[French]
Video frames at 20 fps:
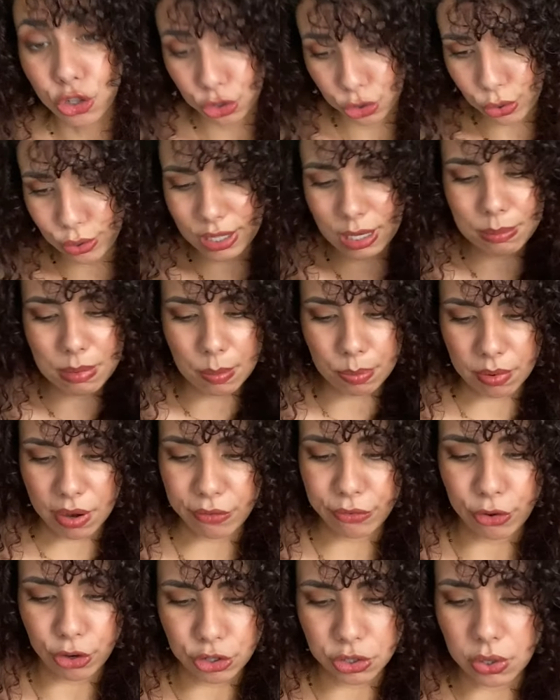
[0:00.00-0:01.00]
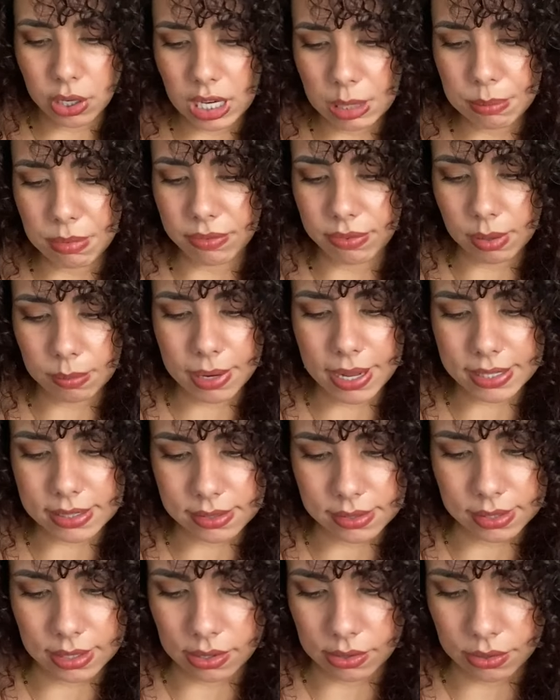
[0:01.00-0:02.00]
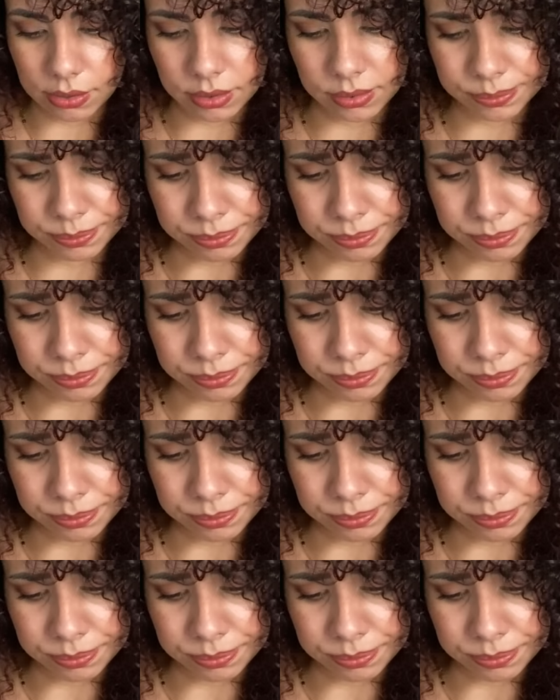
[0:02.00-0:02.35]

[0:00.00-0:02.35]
je connais mes points forts, je connais mes faiblesses. Et saga, euh,